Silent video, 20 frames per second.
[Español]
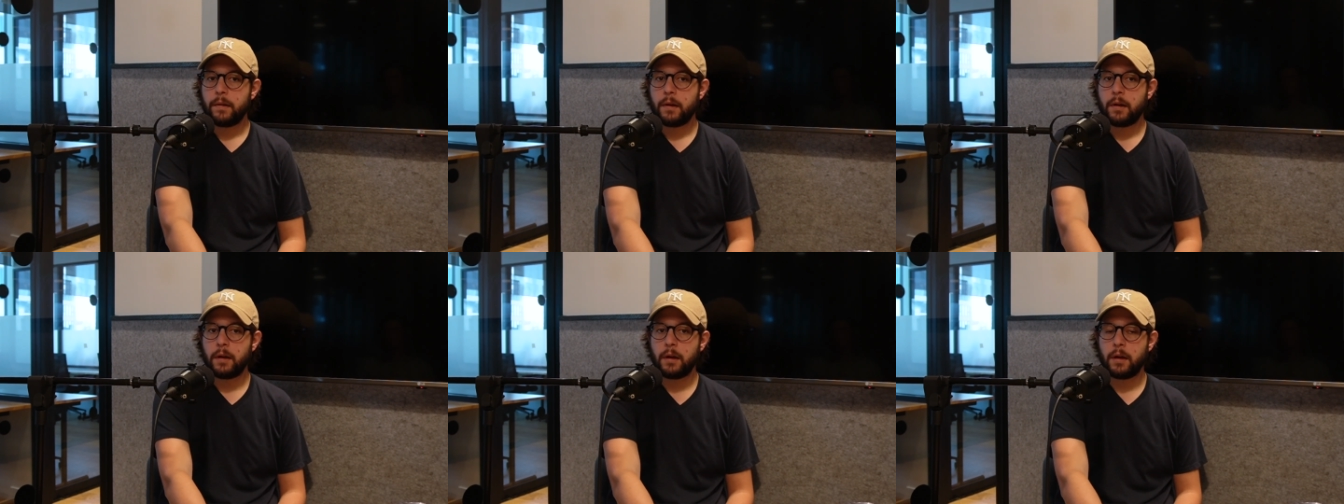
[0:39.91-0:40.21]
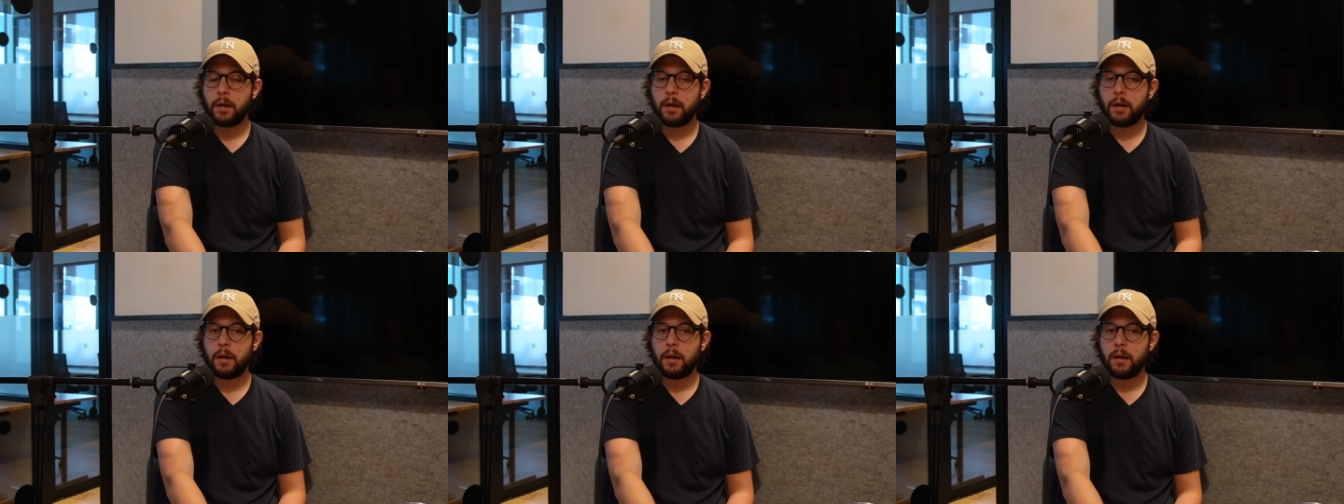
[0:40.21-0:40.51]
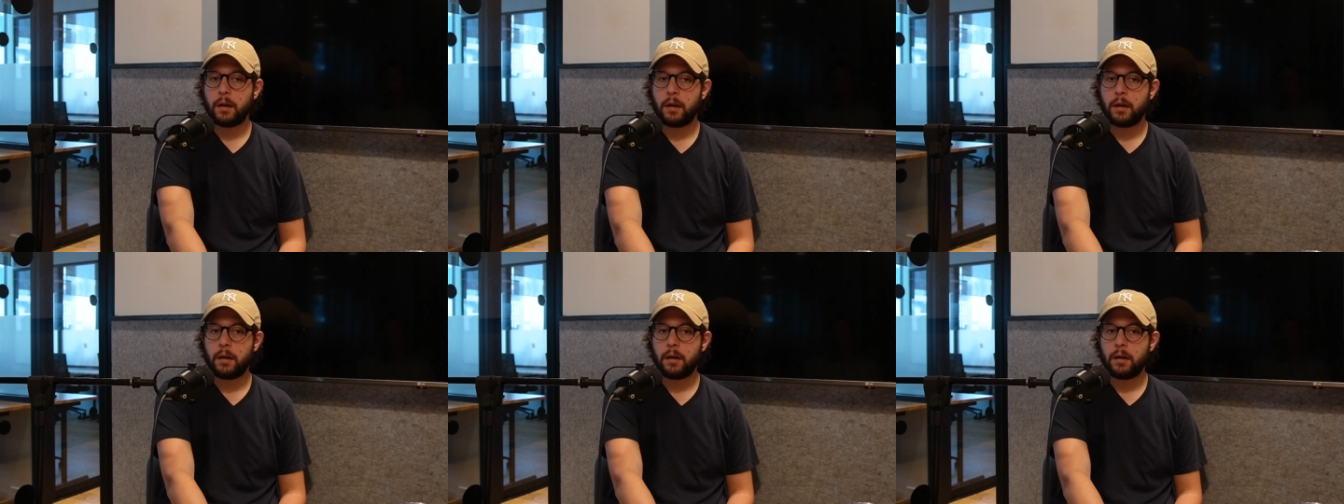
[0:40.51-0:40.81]

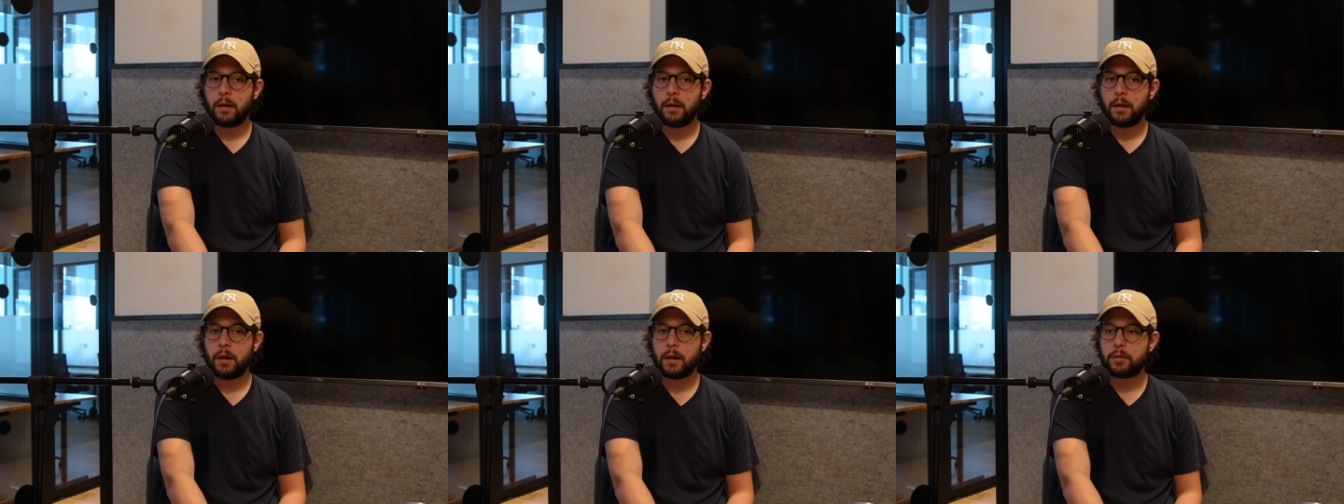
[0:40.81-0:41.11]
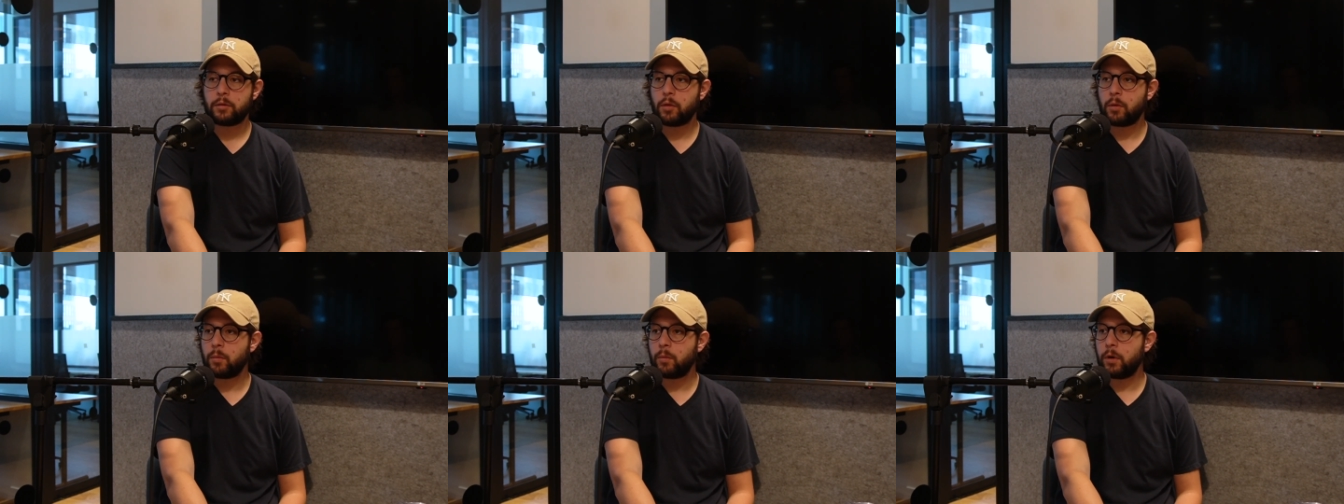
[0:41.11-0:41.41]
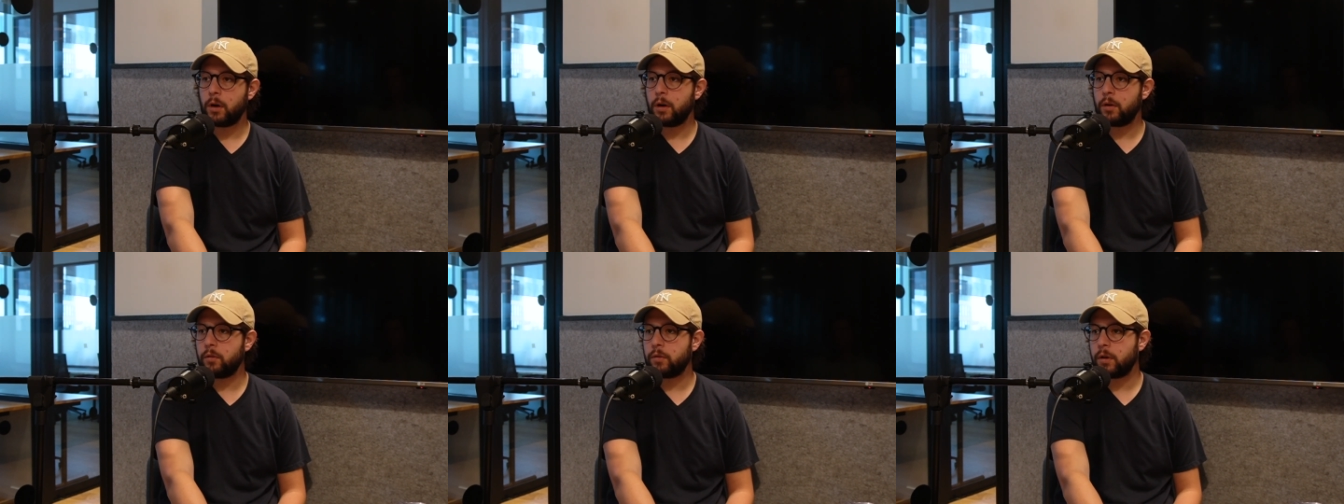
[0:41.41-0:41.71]
Eh, Héctor
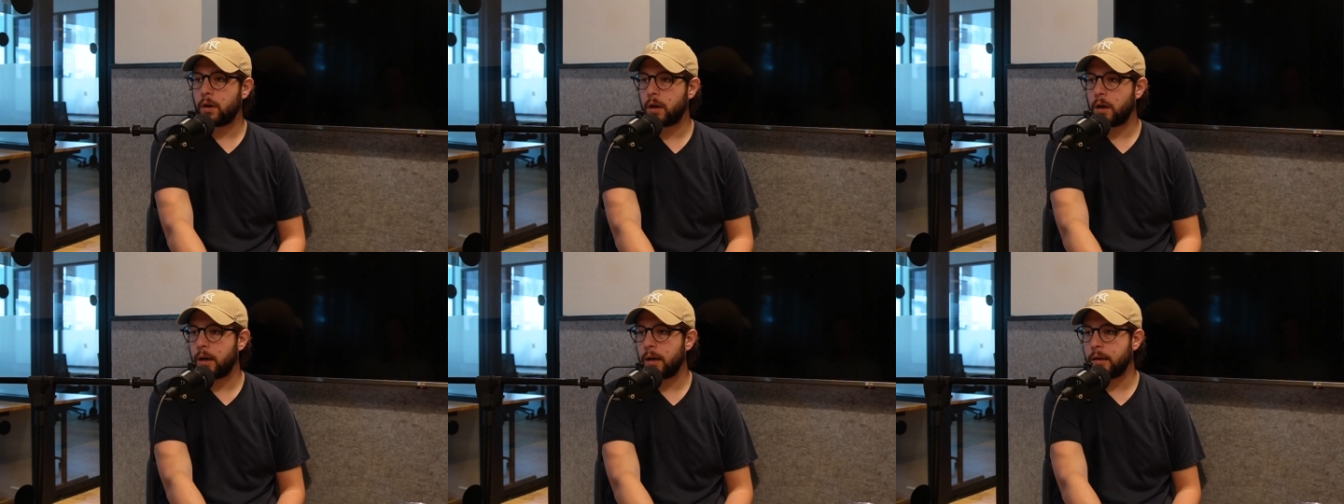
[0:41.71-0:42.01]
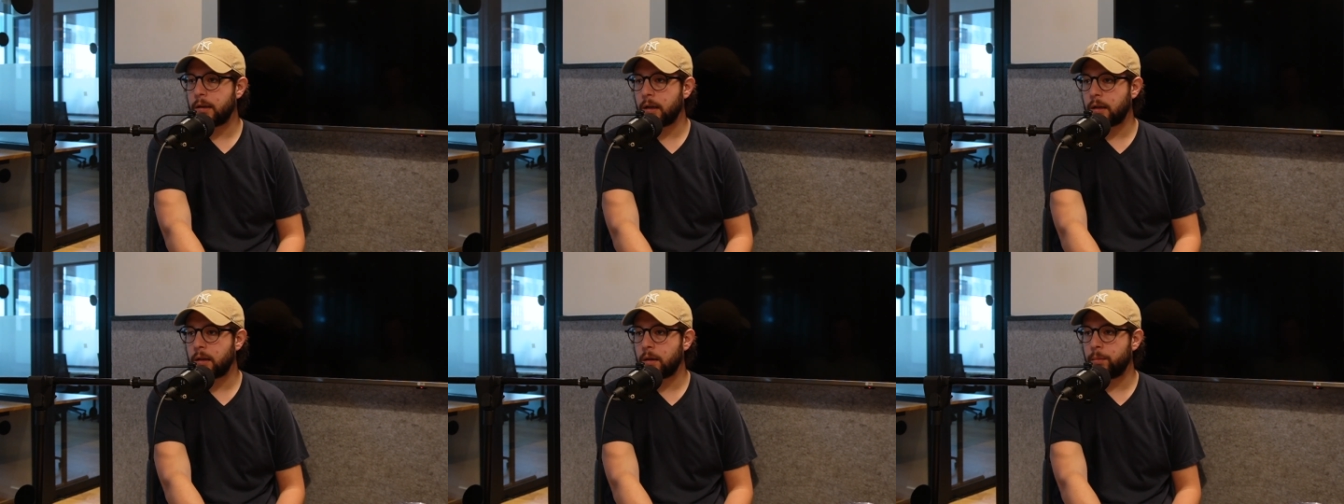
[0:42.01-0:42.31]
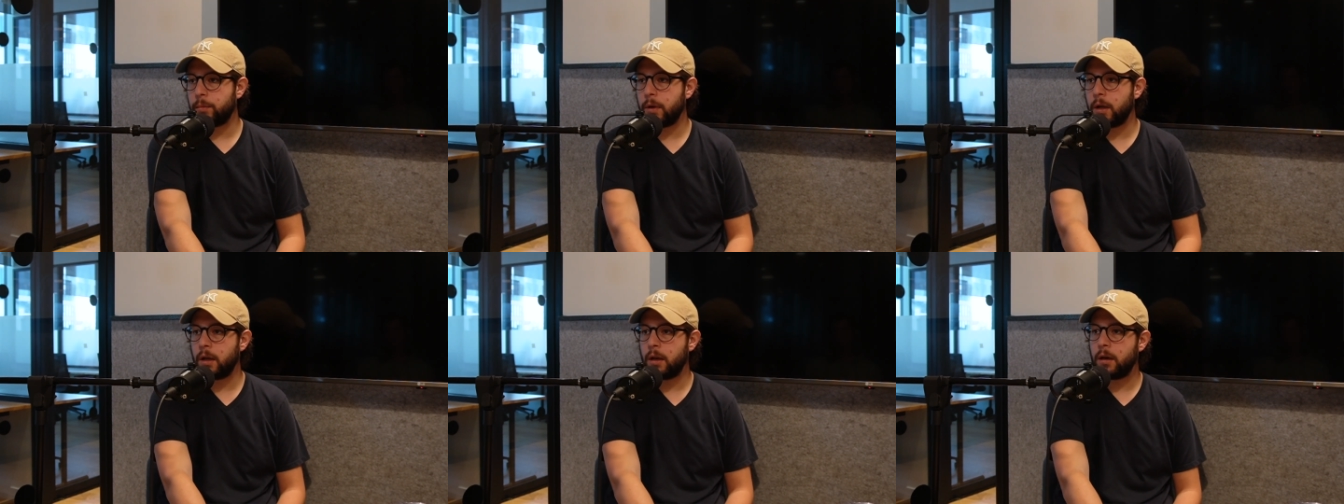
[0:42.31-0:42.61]
Moreno se regresa
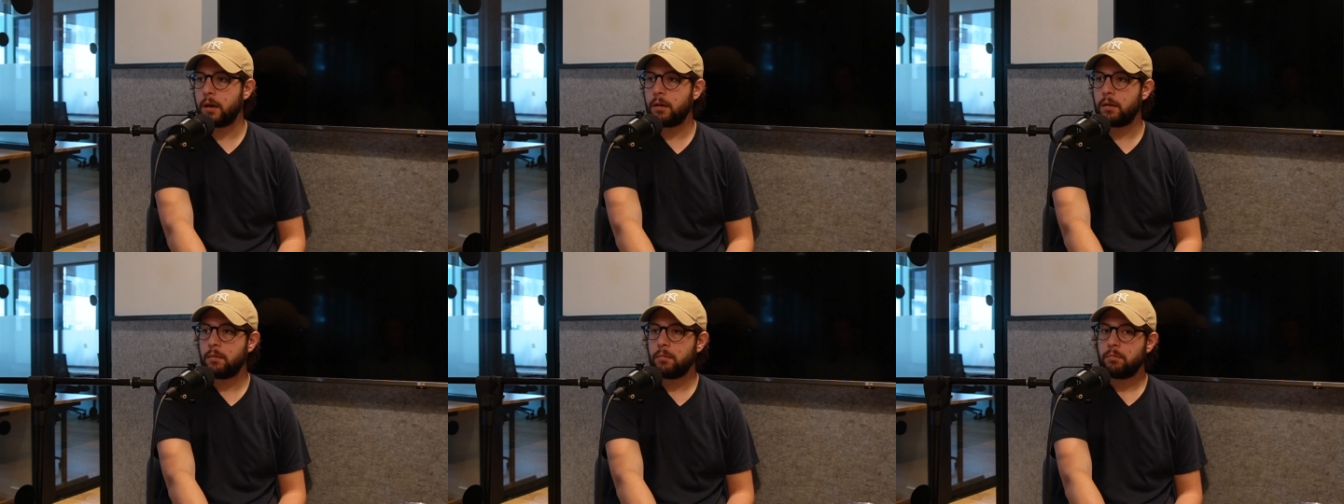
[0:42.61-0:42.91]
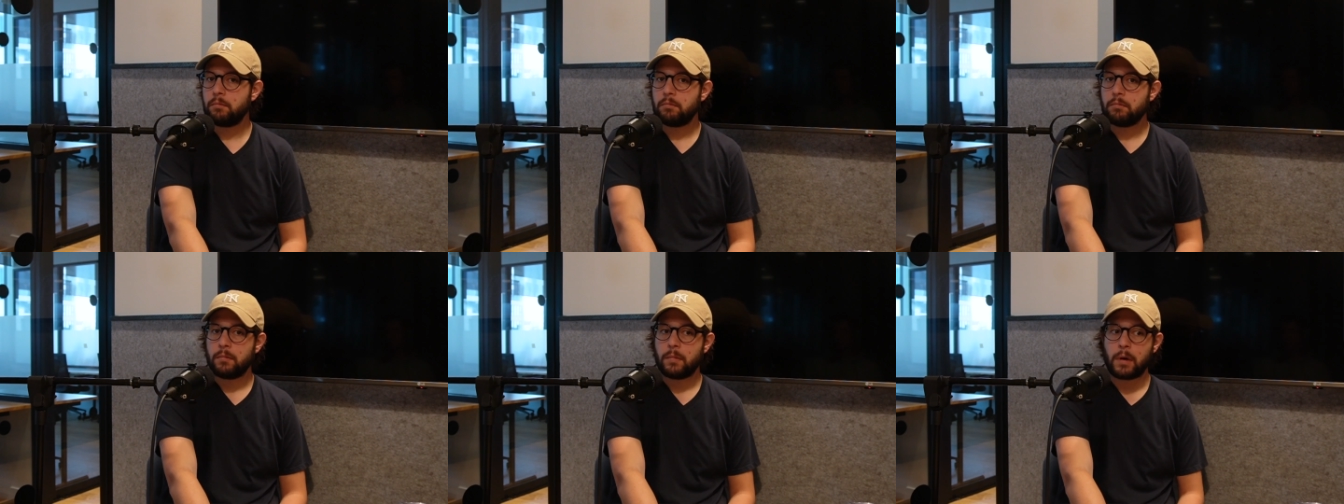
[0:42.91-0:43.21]
también.